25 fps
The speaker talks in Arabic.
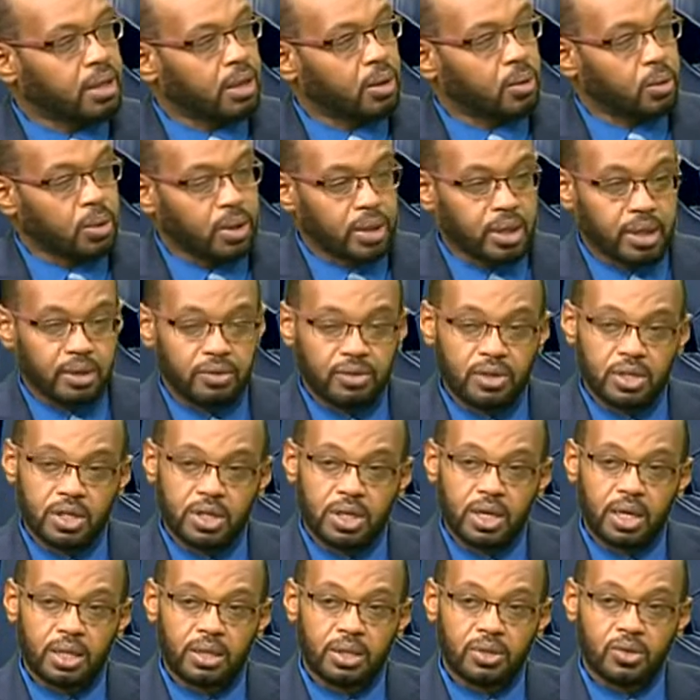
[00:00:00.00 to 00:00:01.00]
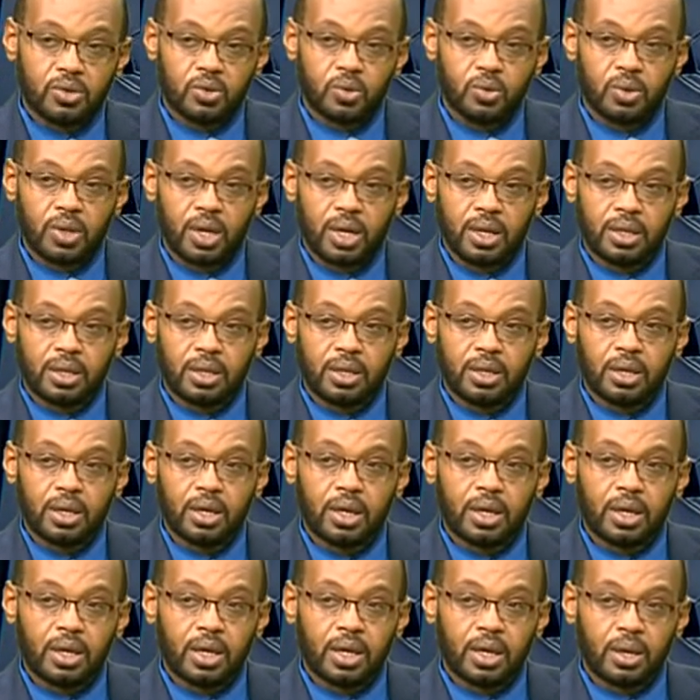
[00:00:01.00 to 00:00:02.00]
دولية, دولية في الشأن السوداني
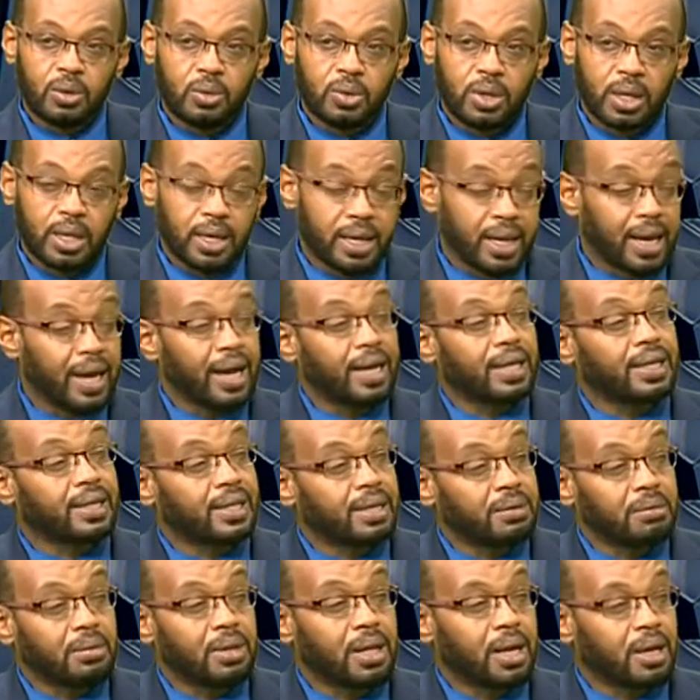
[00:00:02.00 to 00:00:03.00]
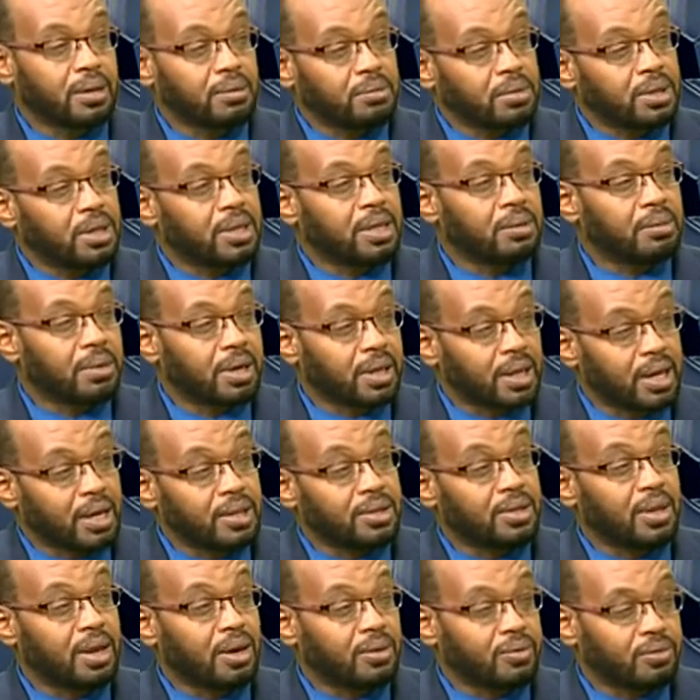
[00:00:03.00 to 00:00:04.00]
نعم. هنالك حالة إملاء بتتم على
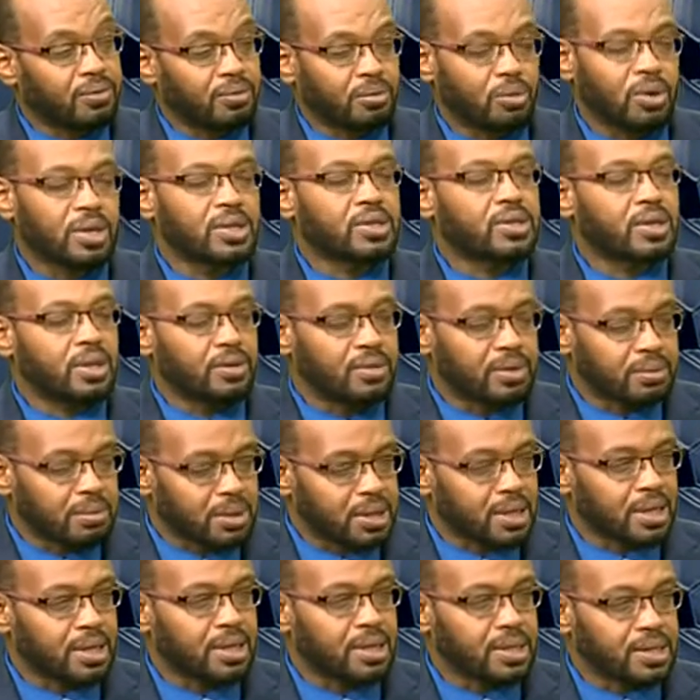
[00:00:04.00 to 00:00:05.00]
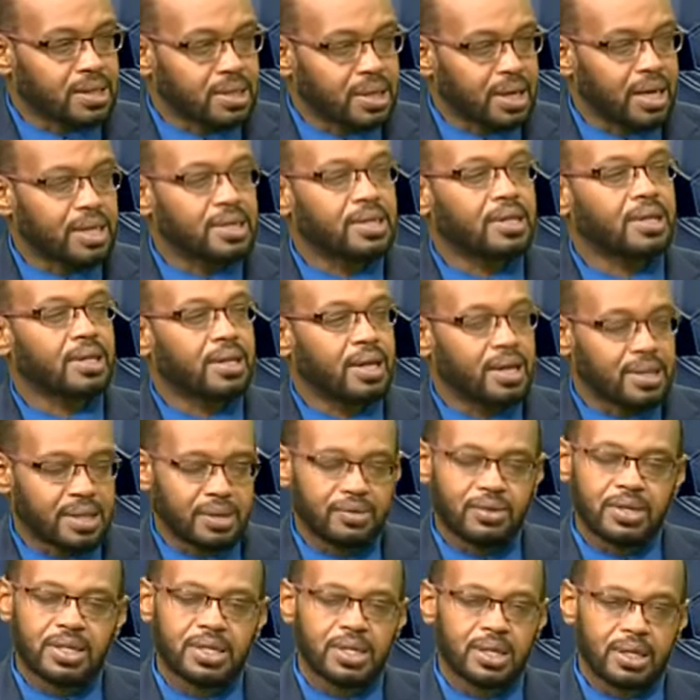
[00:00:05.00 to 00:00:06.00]
أطراف مؤثرة في المشهد السياسي
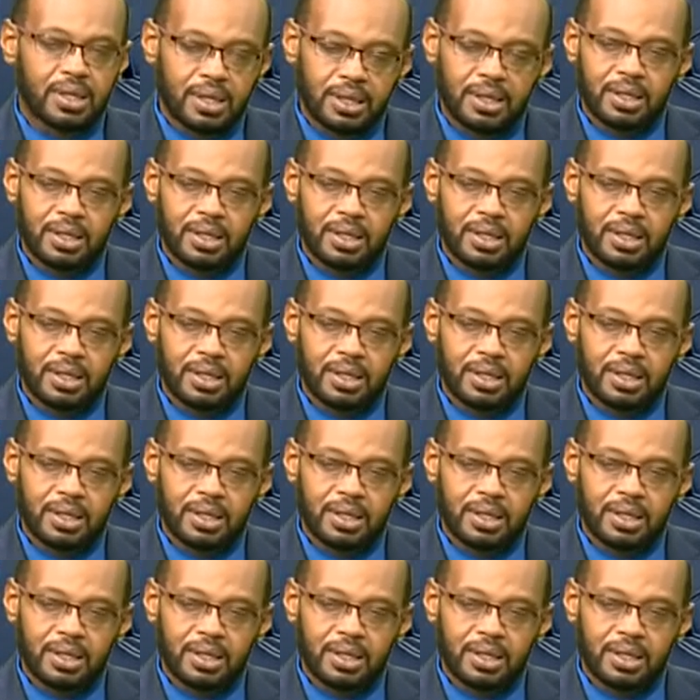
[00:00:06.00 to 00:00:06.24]
للأسف الشديد